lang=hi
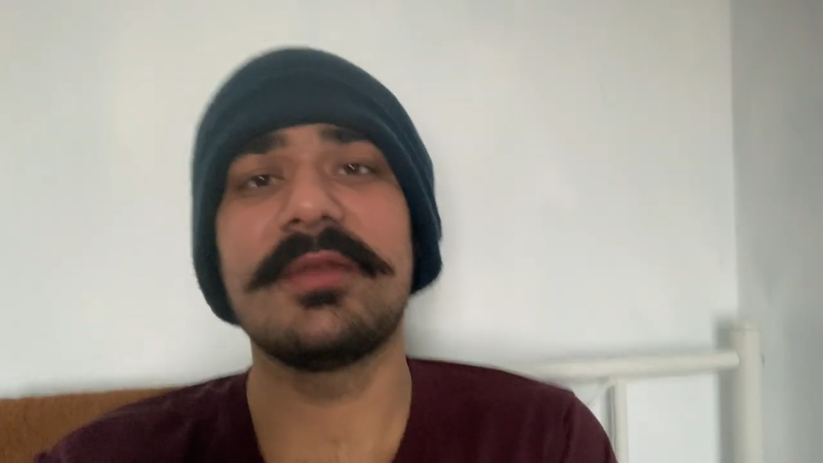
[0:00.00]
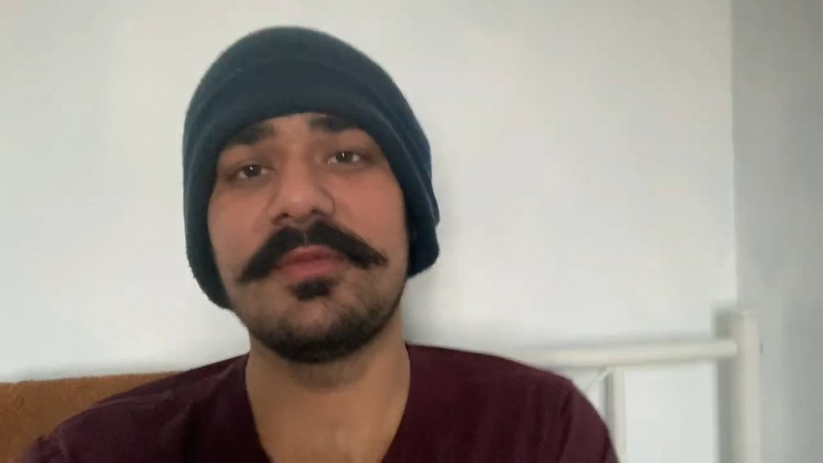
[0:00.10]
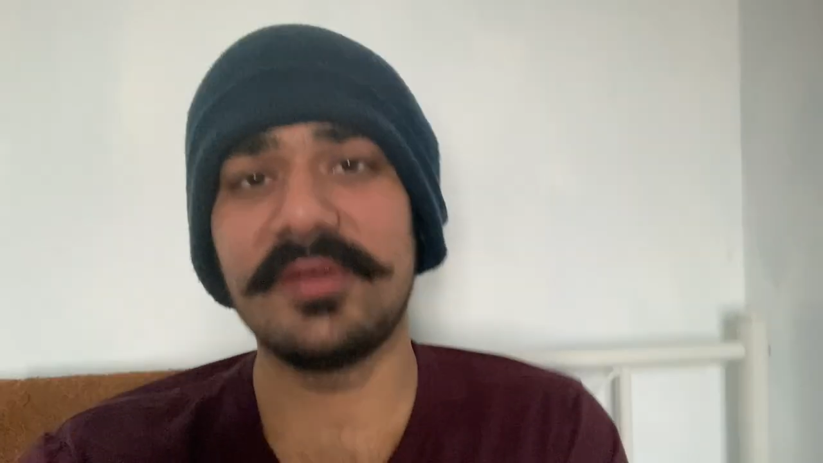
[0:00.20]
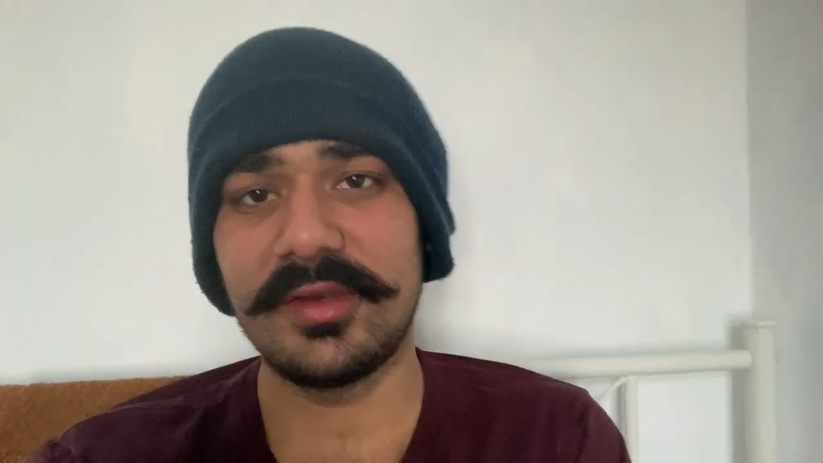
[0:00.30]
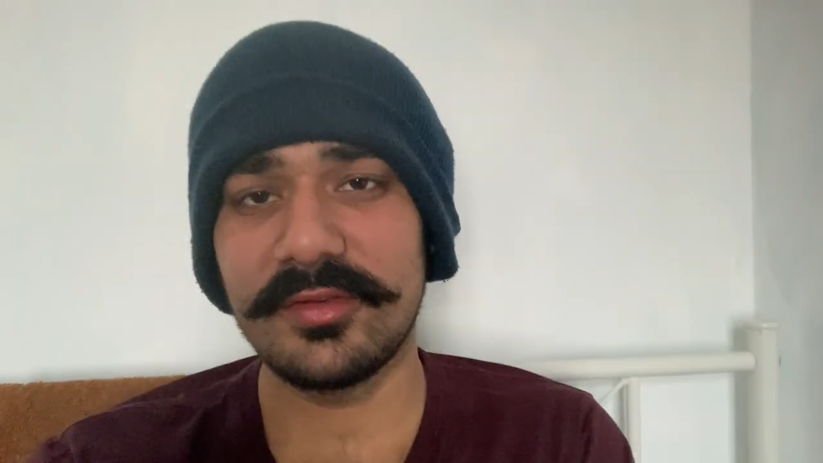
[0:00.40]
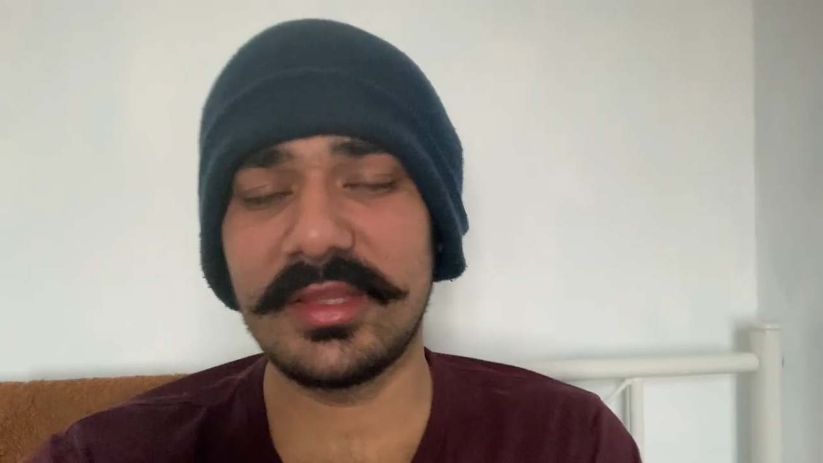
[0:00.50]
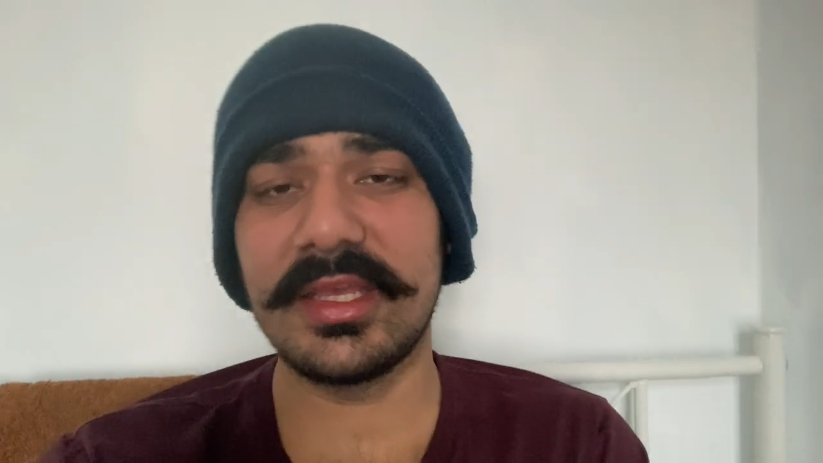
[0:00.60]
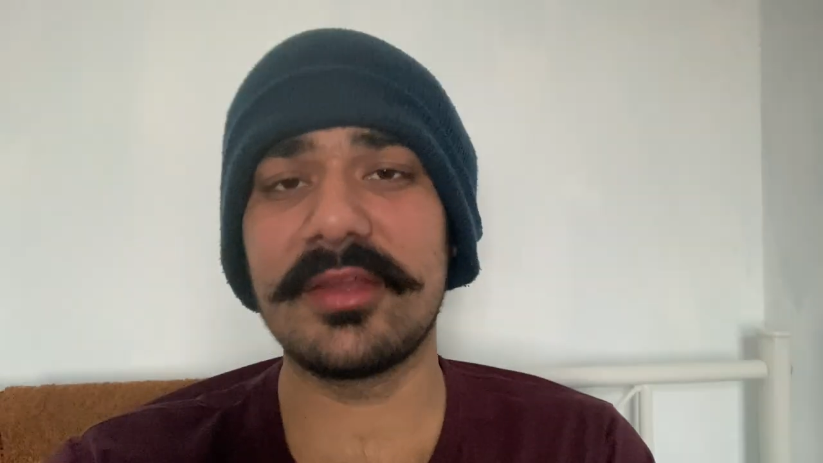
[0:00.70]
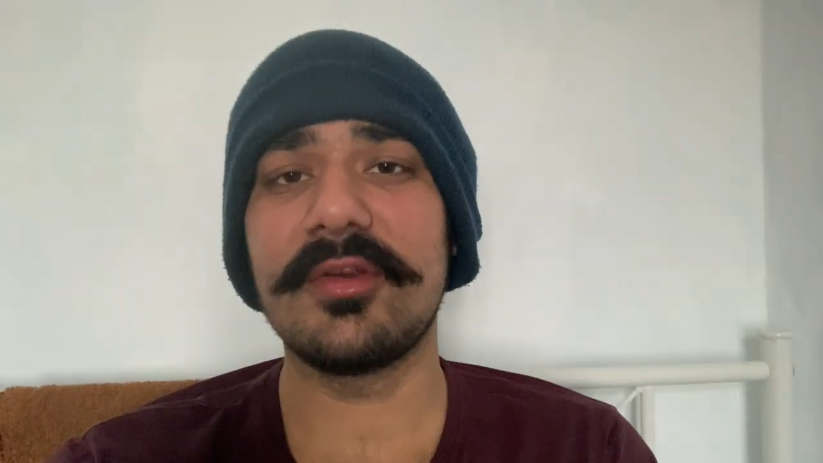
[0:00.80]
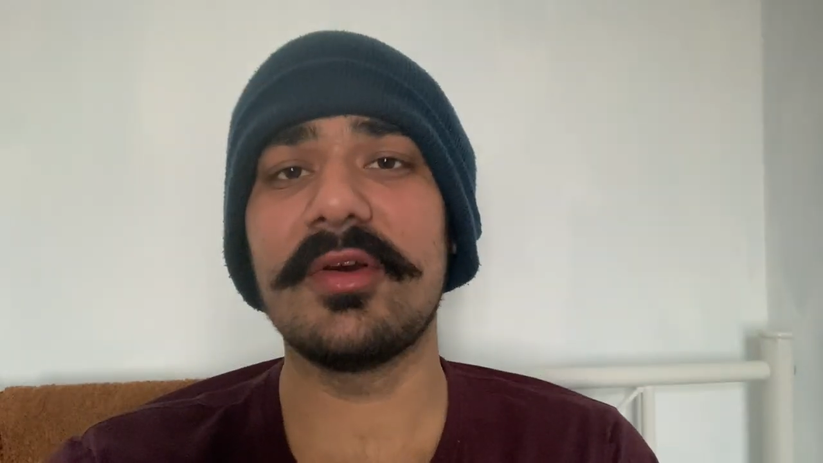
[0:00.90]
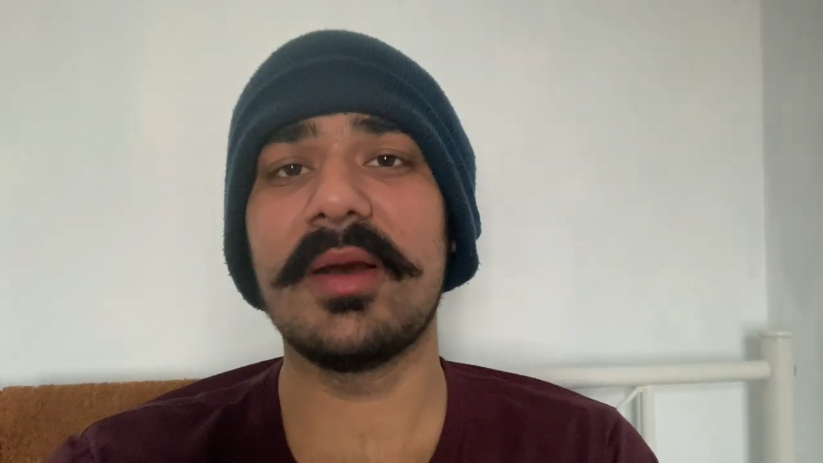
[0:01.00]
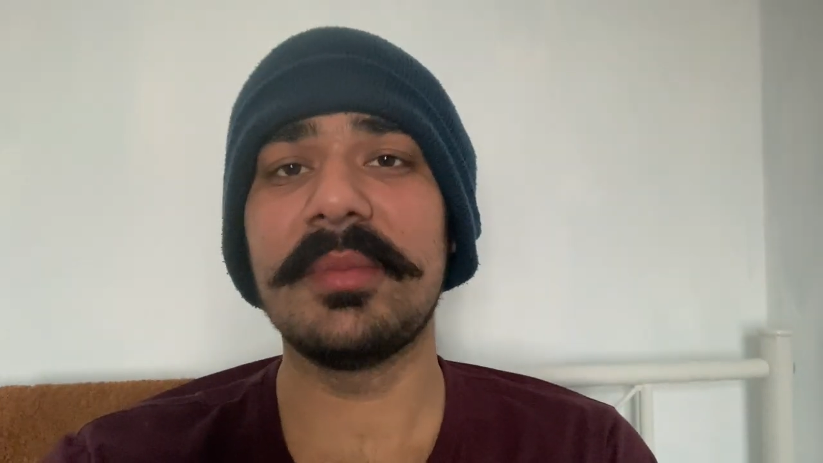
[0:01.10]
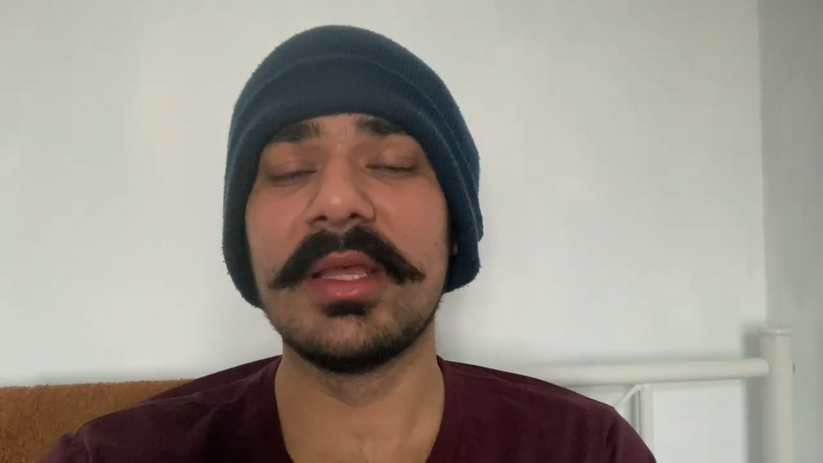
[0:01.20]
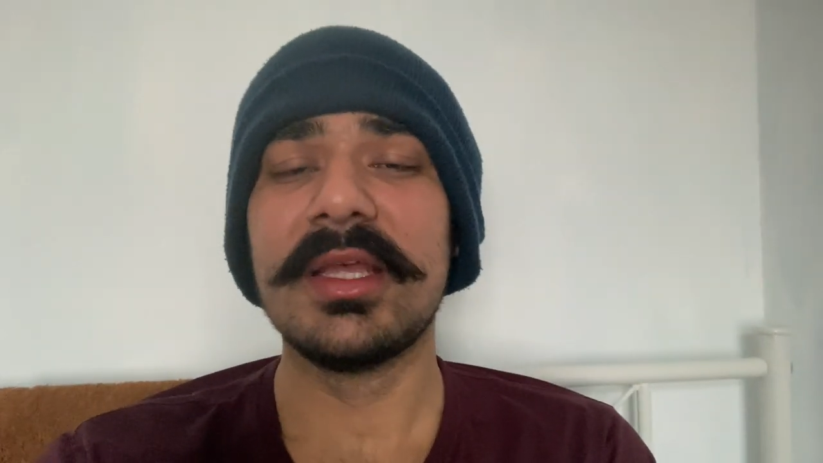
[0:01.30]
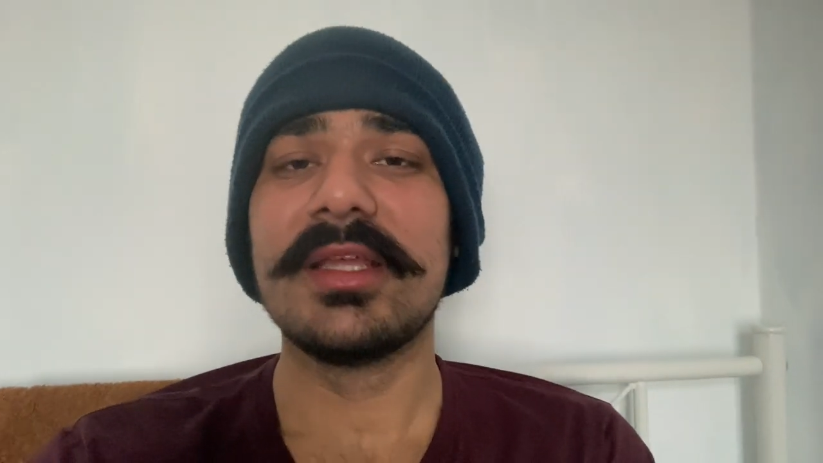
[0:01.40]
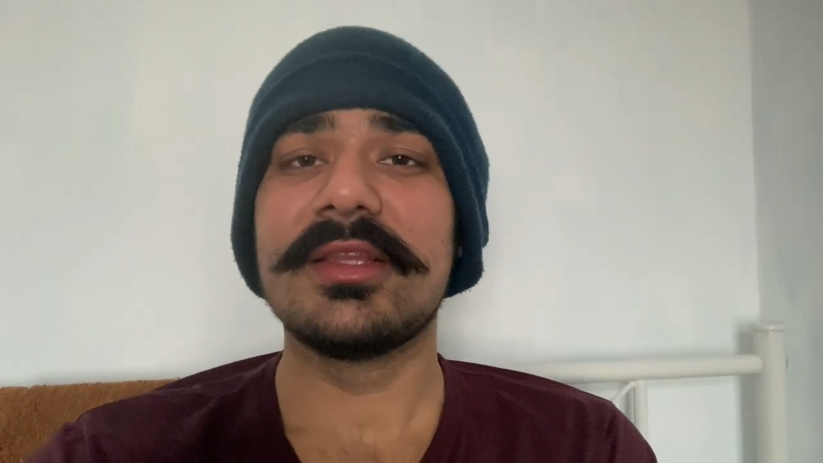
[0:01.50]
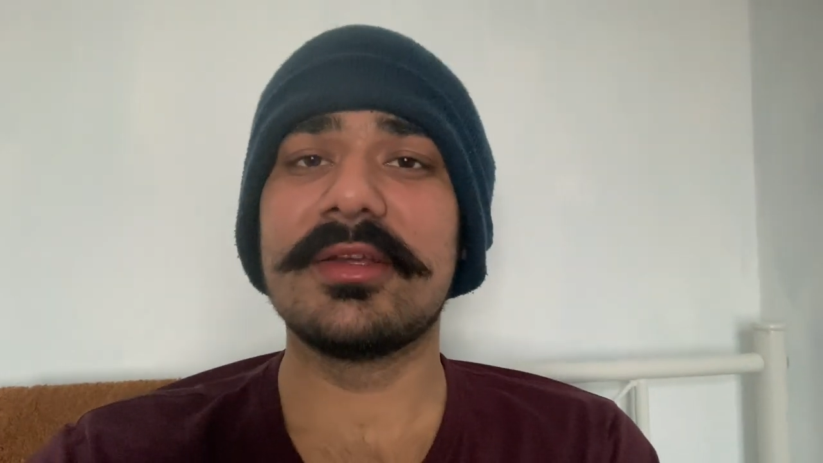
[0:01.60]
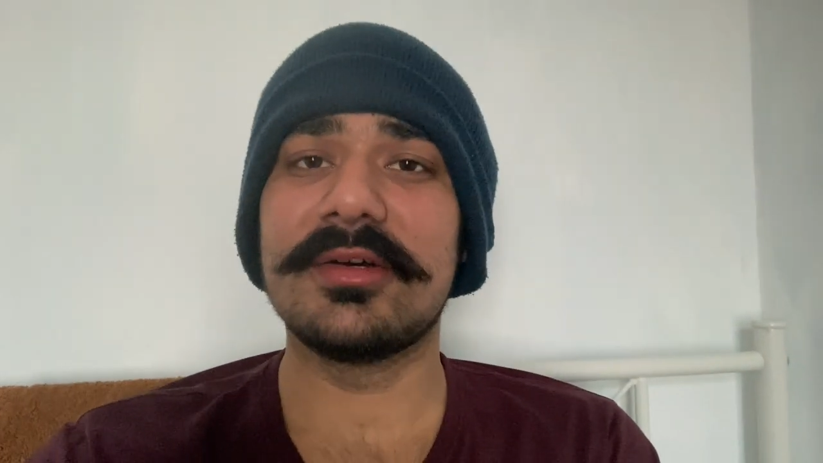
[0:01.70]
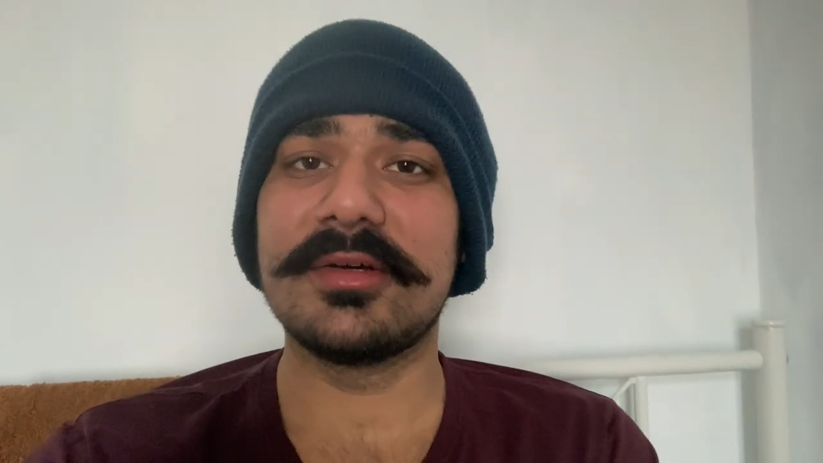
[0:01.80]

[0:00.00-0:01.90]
आप वीडियो देख रहे हो आप तो